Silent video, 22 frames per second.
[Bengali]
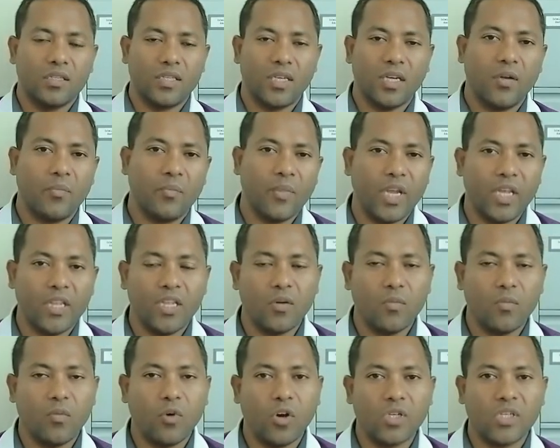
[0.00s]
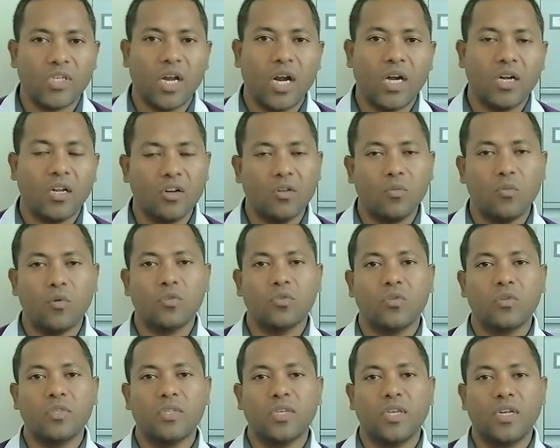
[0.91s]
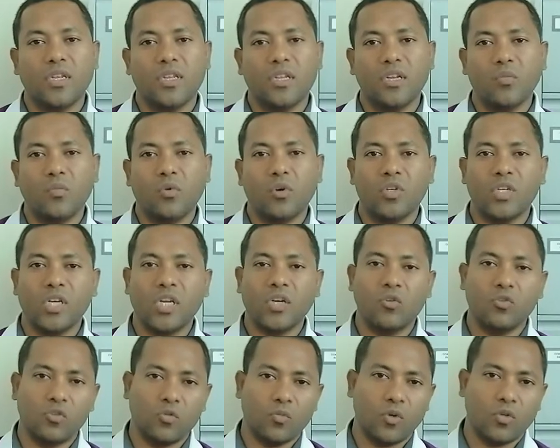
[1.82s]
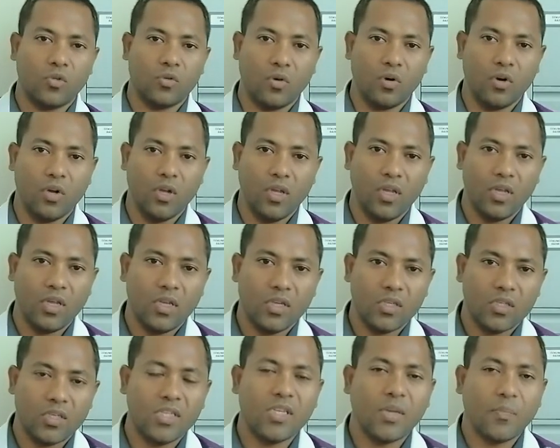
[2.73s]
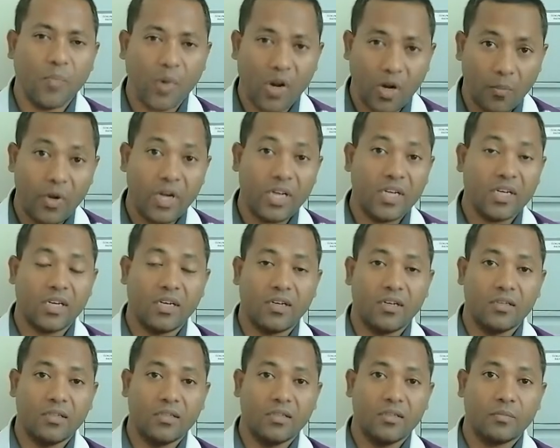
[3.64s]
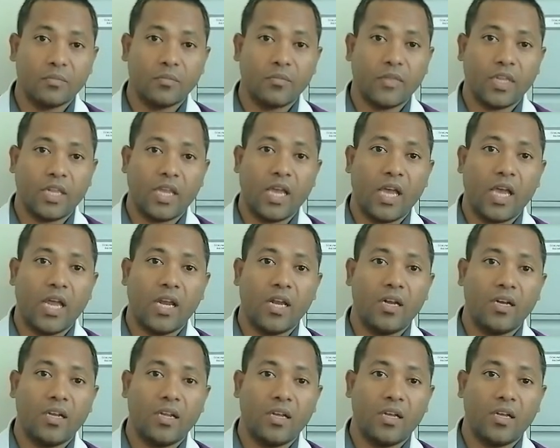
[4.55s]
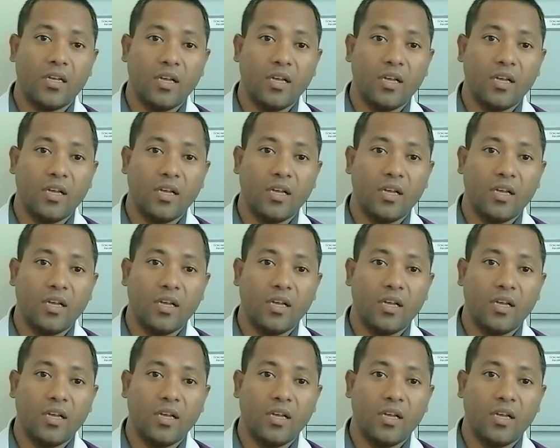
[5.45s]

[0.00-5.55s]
ছেলে মেয়েদের বয়স আঠারো বছর ছেলেদের বয়স একুশ বছর সো ইজ এ পারমিটেড অ্যান্ড